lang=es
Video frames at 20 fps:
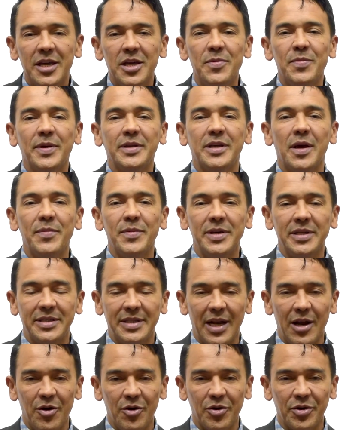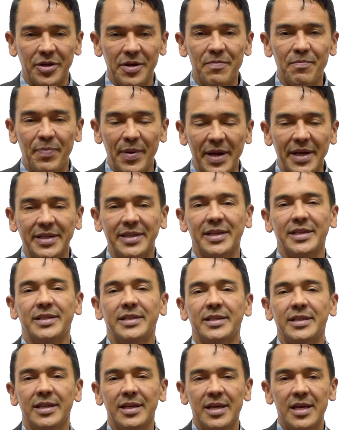y me hice administrador de
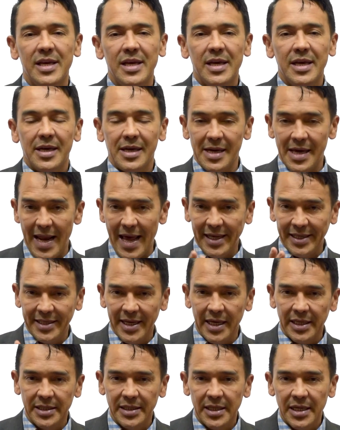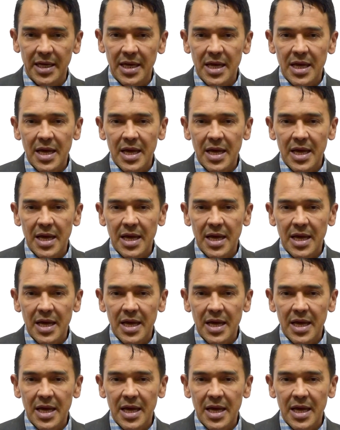empresas, gracias